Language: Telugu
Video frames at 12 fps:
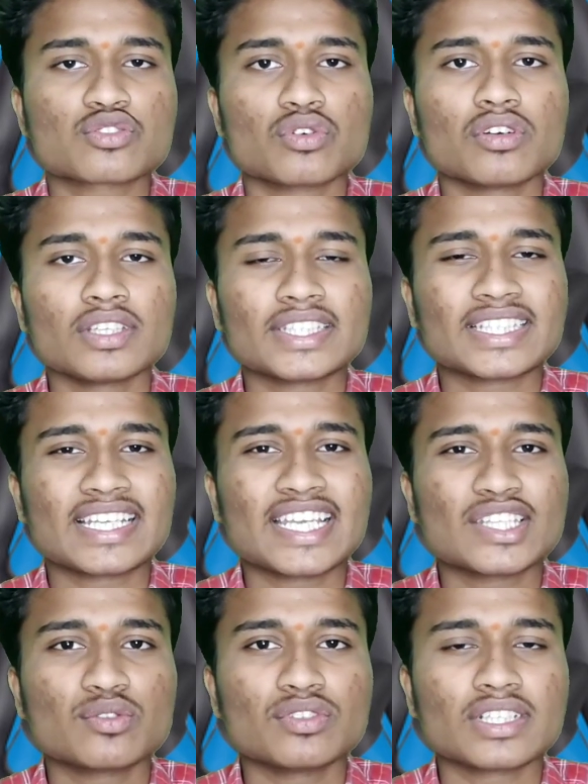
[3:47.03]
సో
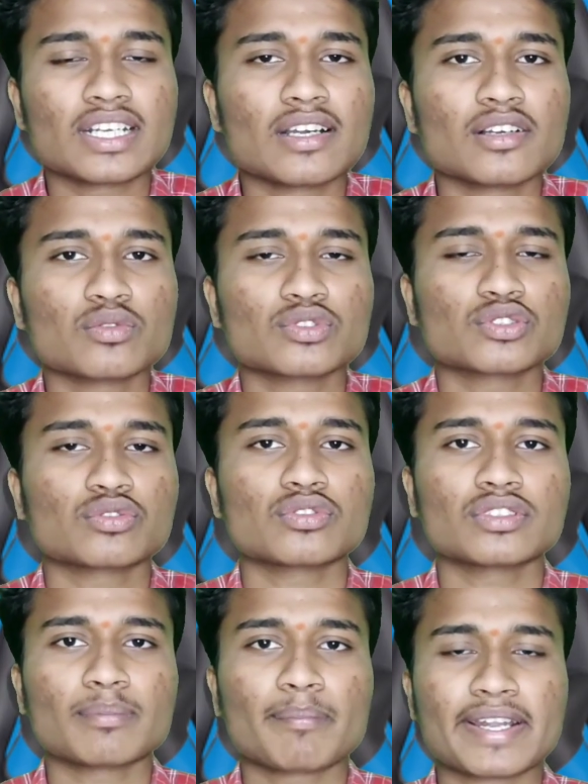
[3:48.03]
లేదు ఇంకా కొంచెం
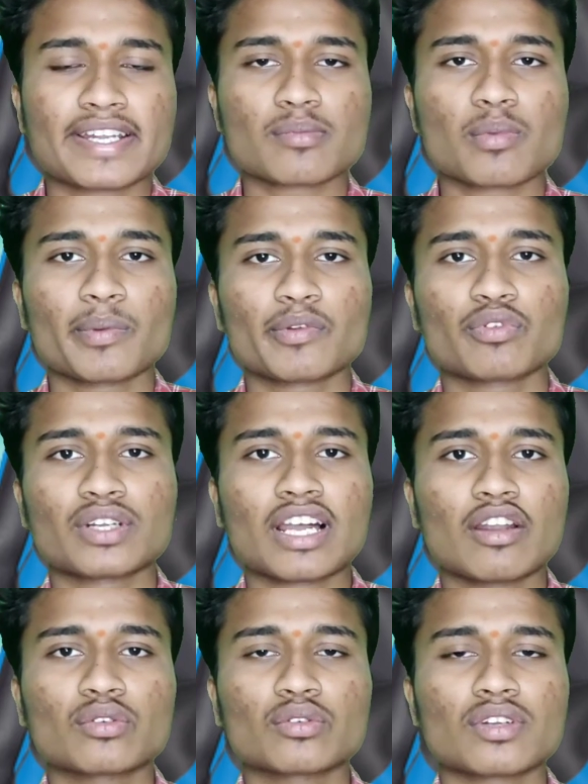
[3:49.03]
బెటర్ మొబైల్ ఫోన్
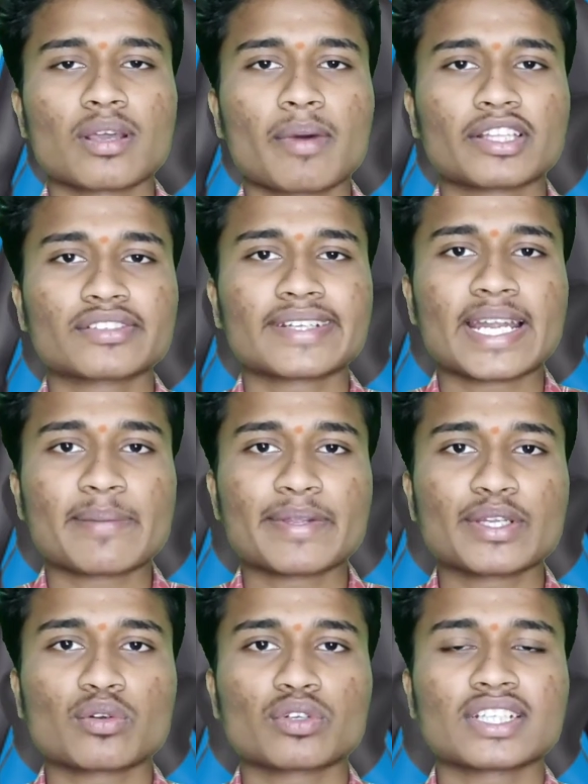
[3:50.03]
కావాలనుకుంటే మాత్రం
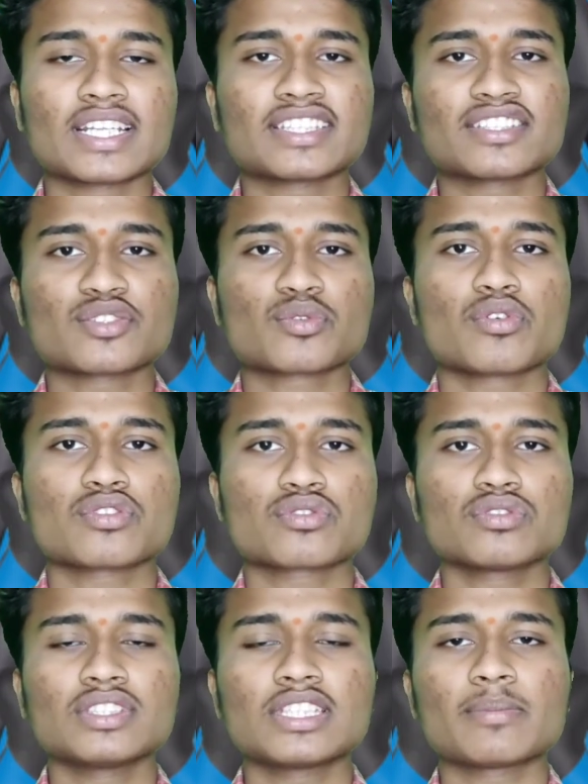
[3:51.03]
రెడ్మీ నోట్ అనేది
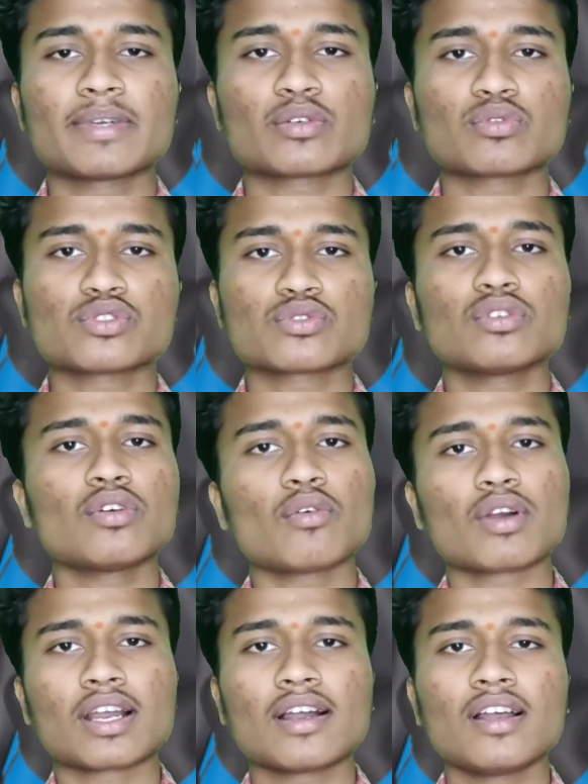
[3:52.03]
తీసుకోవచ్చు దీని మీద కొంచెం
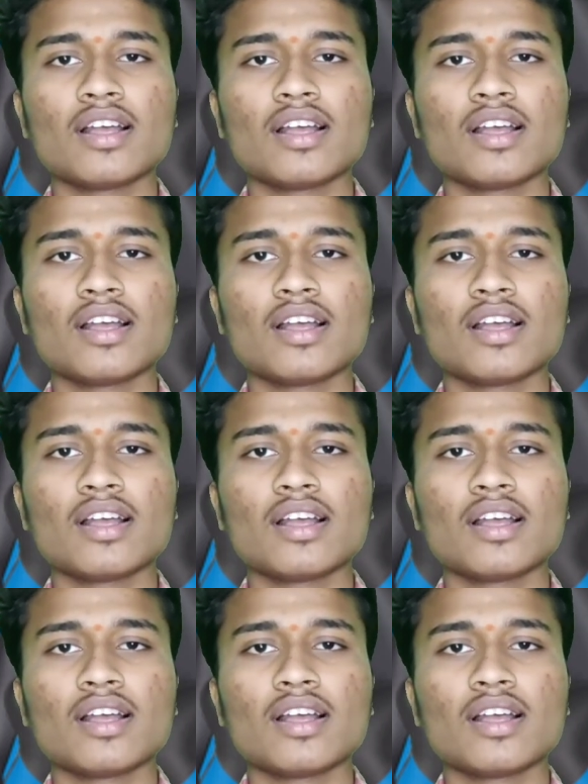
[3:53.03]
ఒక